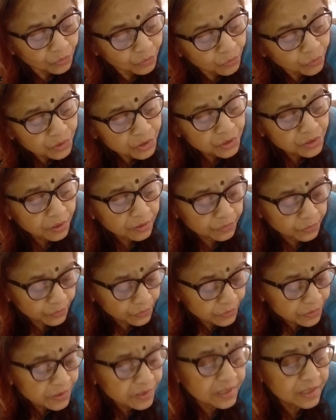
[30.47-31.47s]
ওর
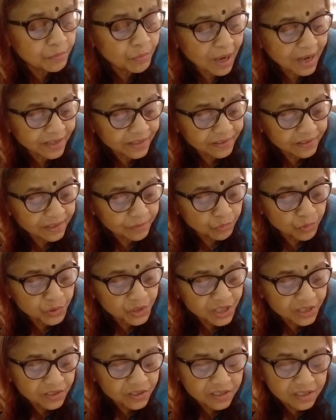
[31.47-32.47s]
সত্যশ্রী বাড়িতে
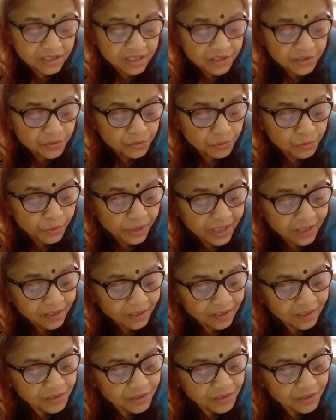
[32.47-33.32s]
বসে জিজ্ঞেস করি